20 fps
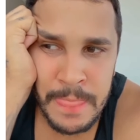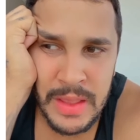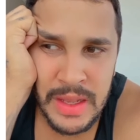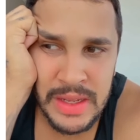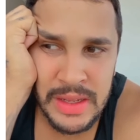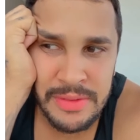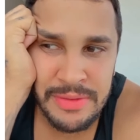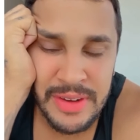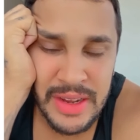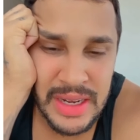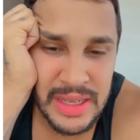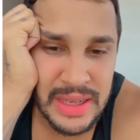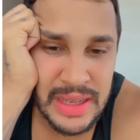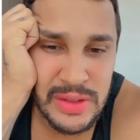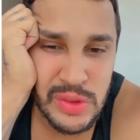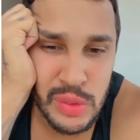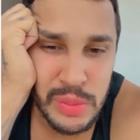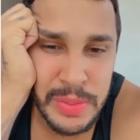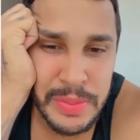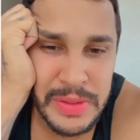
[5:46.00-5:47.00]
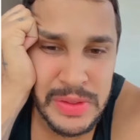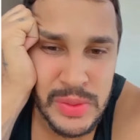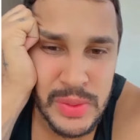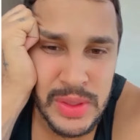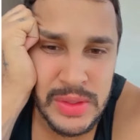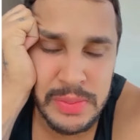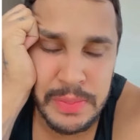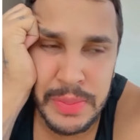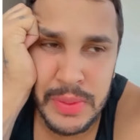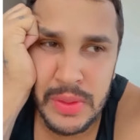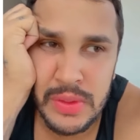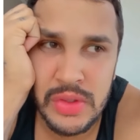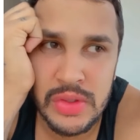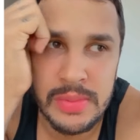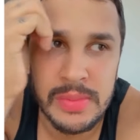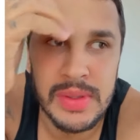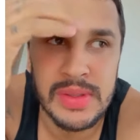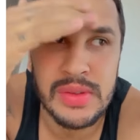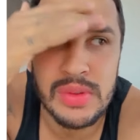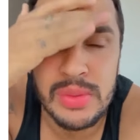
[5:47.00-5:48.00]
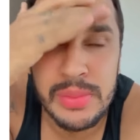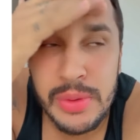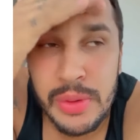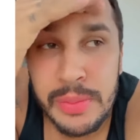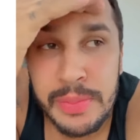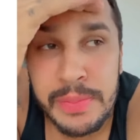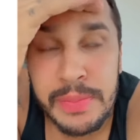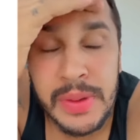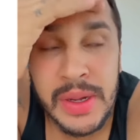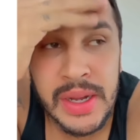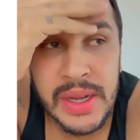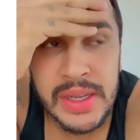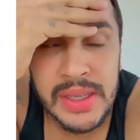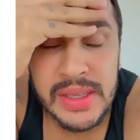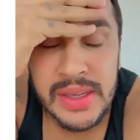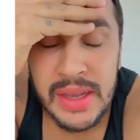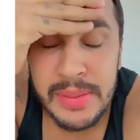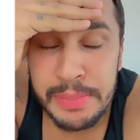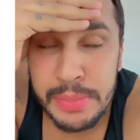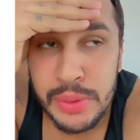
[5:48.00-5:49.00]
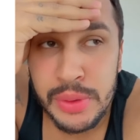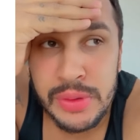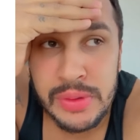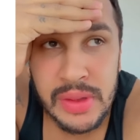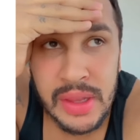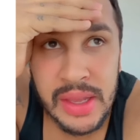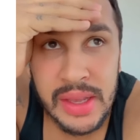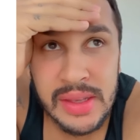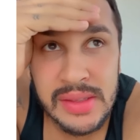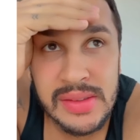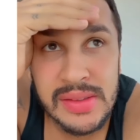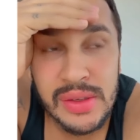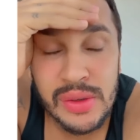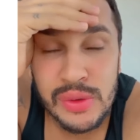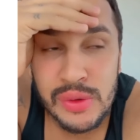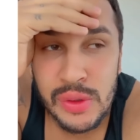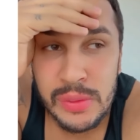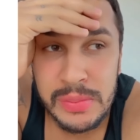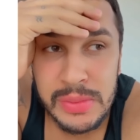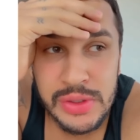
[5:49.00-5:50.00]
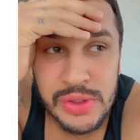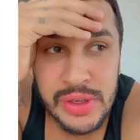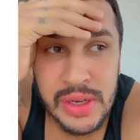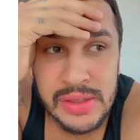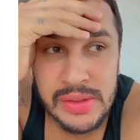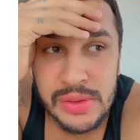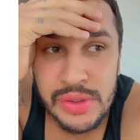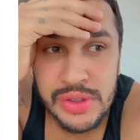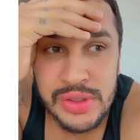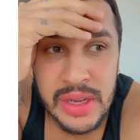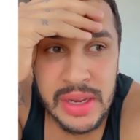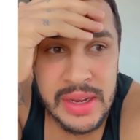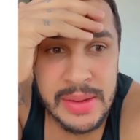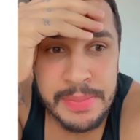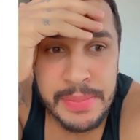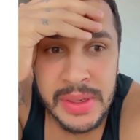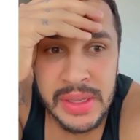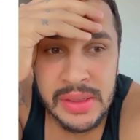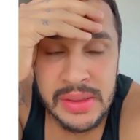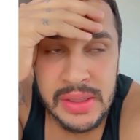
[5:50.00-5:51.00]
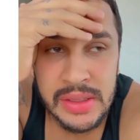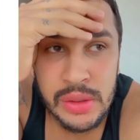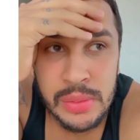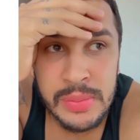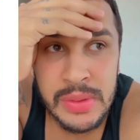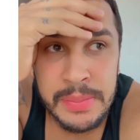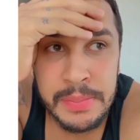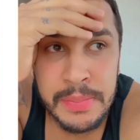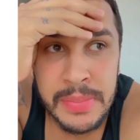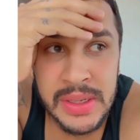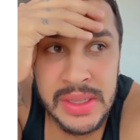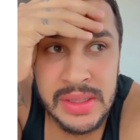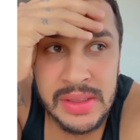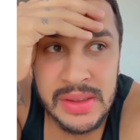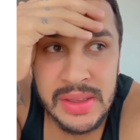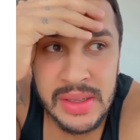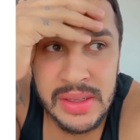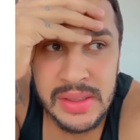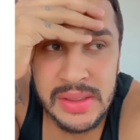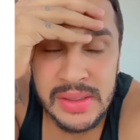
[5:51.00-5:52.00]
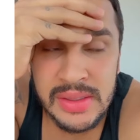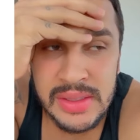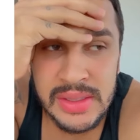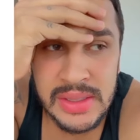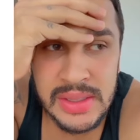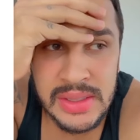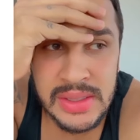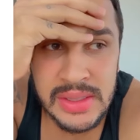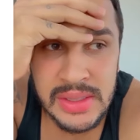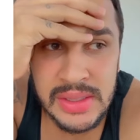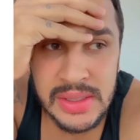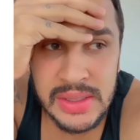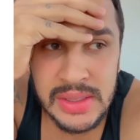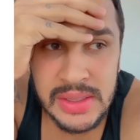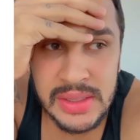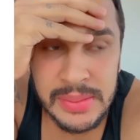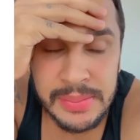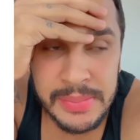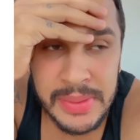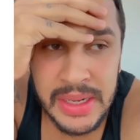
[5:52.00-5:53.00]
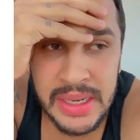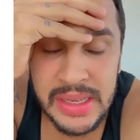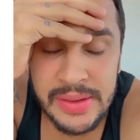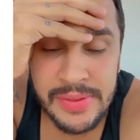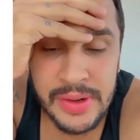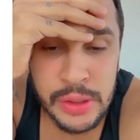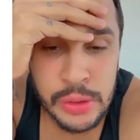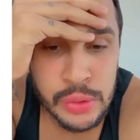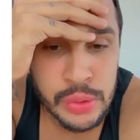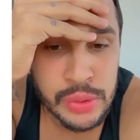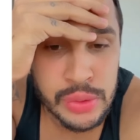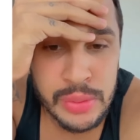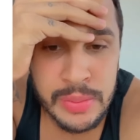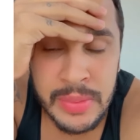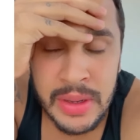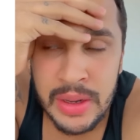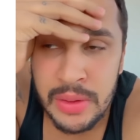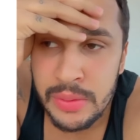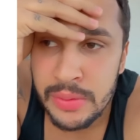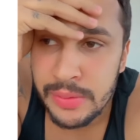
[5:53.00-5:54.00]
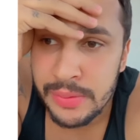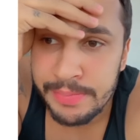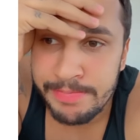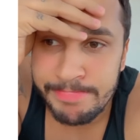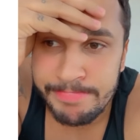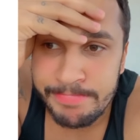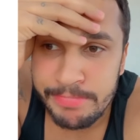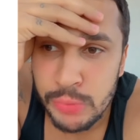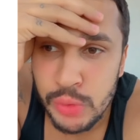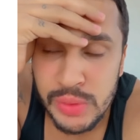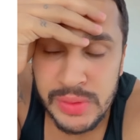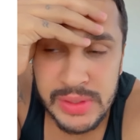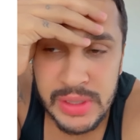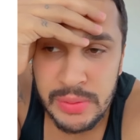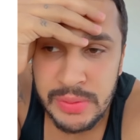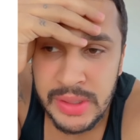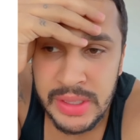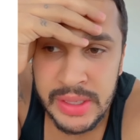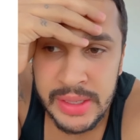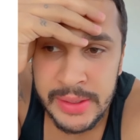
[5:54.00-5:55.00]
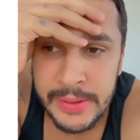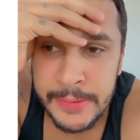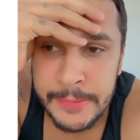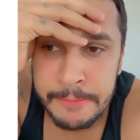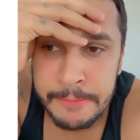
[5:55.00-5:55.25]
E fala que é sobre pessoas próximas. Oh meu Pai, cai por terra, assim, o nome de Jesus está repreendido, me blinda, me livra de todo mal. Não sei o que é.